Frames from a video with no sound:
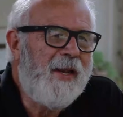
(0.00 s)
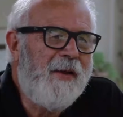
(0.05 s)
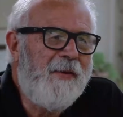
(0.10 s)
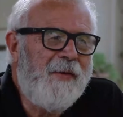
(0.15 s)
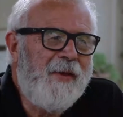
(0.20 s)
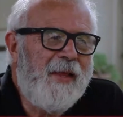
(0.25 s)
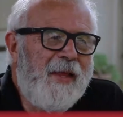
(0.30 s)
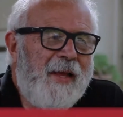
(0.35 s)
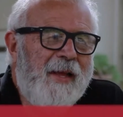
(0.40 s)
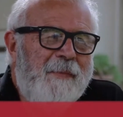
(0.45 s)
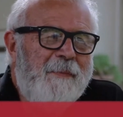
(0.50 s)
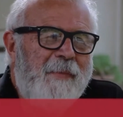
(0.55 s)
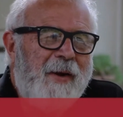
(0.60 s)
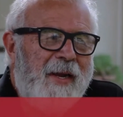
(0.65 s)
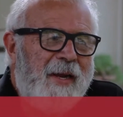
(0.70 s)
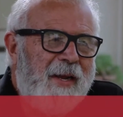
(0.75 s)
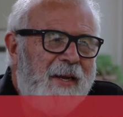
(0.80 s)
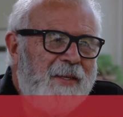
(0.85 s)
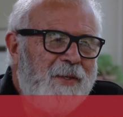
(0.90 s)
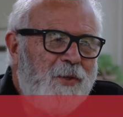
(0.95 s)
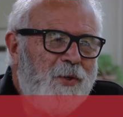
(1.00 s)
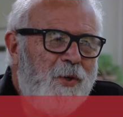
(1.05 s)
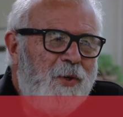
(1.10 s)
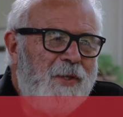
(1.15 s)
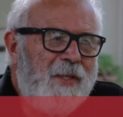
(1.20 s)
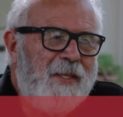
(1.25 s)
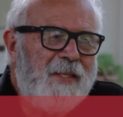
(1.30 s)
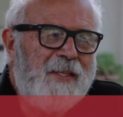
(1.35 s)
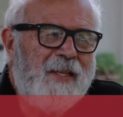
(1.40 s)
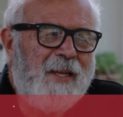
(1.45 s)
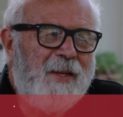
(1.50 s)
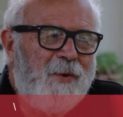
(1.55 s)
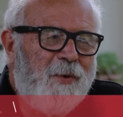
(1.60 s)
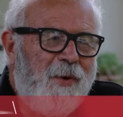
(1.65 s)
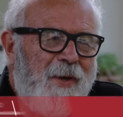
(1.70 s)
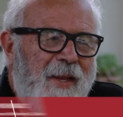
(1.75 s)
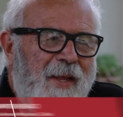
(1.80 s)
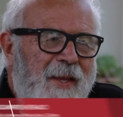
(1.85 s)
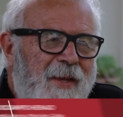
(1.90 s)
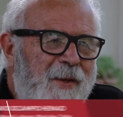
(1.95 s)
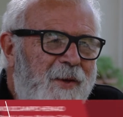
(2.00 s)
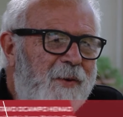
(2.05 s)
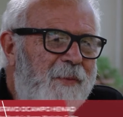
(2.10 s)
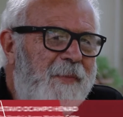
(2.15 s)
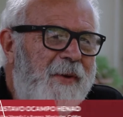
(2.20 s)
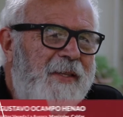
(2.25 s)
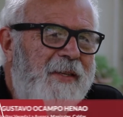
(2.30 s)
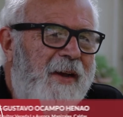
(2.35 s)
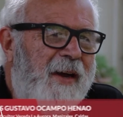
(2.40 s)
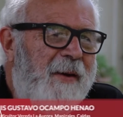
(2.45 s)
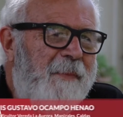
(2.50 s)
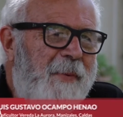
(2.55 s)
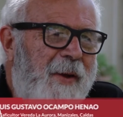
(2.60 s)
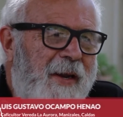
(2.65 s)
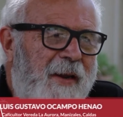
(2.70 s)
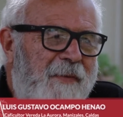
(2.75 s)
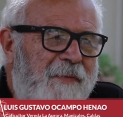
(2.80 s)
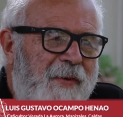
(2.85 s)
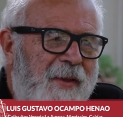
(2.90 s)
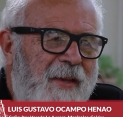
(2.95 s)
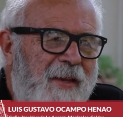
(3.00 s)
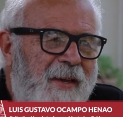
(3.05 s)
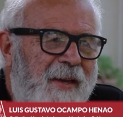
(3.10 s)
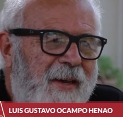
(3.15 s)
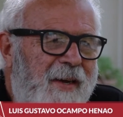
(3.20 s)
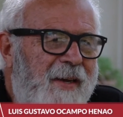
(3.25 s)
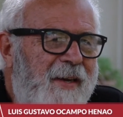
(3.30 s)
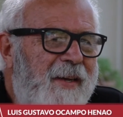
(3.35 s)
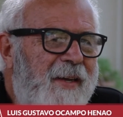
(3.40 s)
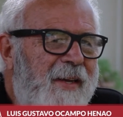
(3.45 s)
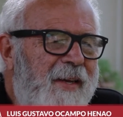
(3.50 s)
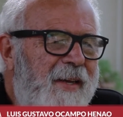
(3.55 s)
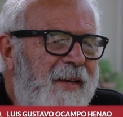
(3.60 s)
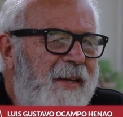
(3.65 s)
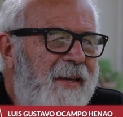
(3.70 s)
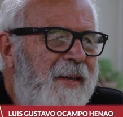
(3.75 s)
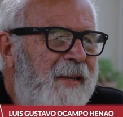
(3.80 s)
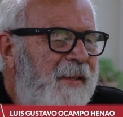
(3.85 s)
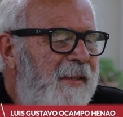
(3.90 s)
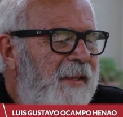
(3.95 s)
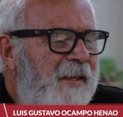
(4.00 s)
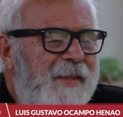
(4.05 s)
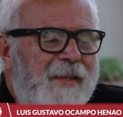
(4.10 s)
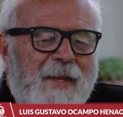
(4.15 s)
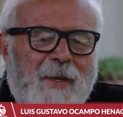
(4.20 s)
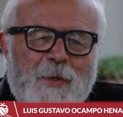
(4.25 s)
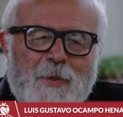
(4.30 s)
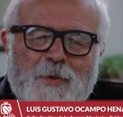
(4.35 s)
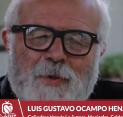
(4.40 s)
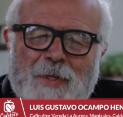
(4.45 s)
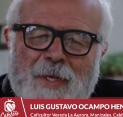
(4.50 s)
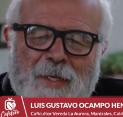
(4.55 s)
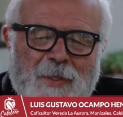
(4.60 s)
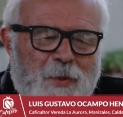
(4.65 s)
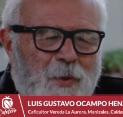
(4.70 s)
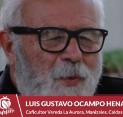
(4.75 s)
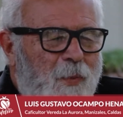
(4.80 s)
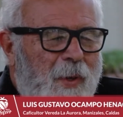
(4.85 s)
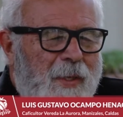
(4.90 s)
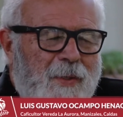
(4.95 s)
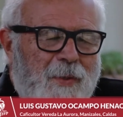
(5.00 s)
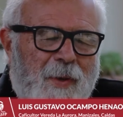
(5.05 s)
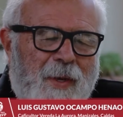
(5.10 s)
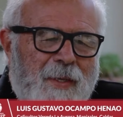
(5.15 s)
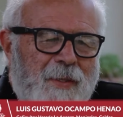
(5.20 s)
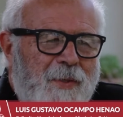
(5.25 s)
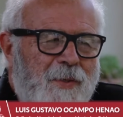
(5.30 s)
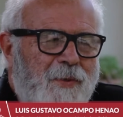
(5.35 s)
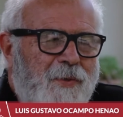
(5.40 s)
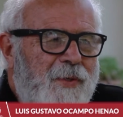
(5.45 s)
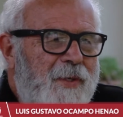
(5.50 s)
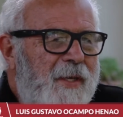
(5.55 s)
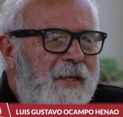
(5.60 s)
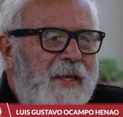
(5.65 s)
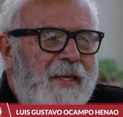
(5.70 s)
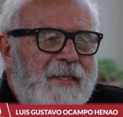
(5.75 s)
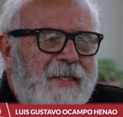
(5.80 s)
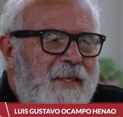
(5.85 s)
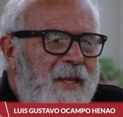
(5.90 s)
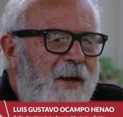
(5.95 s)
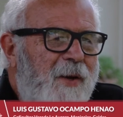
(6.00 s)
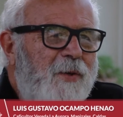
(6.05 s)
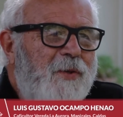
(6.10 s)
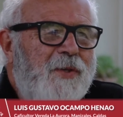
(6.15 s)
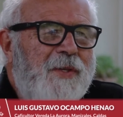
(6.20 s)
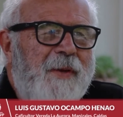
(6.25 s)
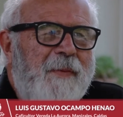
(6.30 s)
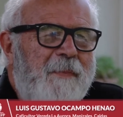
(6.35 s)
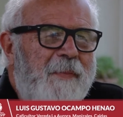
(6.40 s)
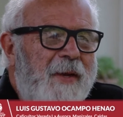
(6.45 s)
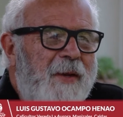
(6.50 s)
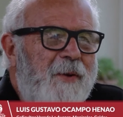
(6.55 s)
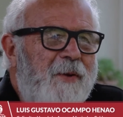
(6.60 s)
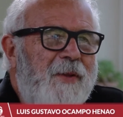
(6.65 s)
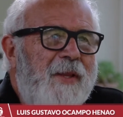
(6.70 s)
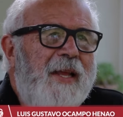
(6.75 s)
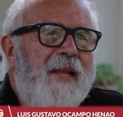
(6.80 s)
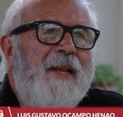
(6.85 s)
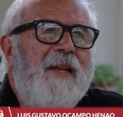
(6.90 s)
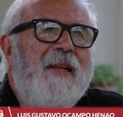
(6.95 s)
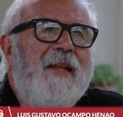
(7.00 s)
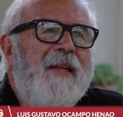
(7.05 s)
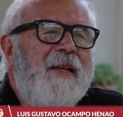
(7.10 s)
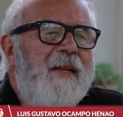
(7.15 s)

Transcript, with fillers: la vida en vacaciones del colegio me llevaba para la finca. Desde los tres o cuatro años he estado siempre con él,